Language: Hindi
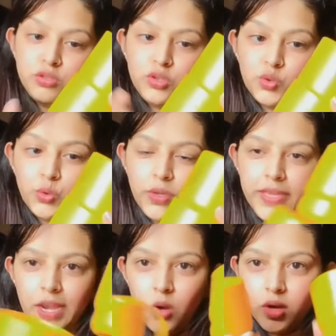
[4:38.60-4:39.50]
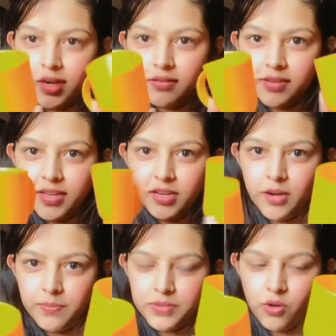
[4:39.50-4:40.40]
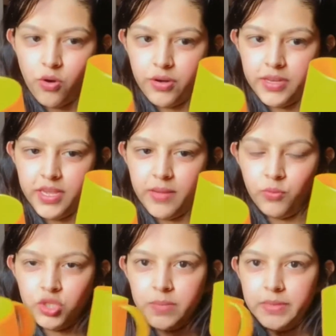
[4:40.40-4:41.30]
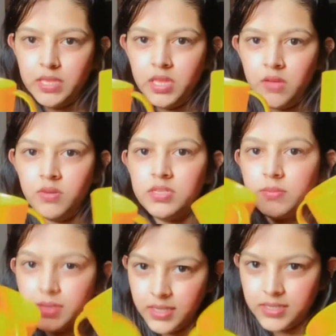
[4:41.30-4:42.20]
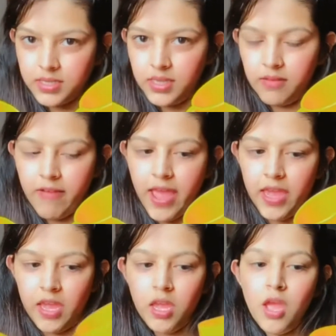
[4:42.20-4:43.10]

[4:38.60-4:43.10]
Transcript: टू येलो कलर के कप्स और ये मुझे पति देव ने ज़बरदस्ती दिलवाए हैं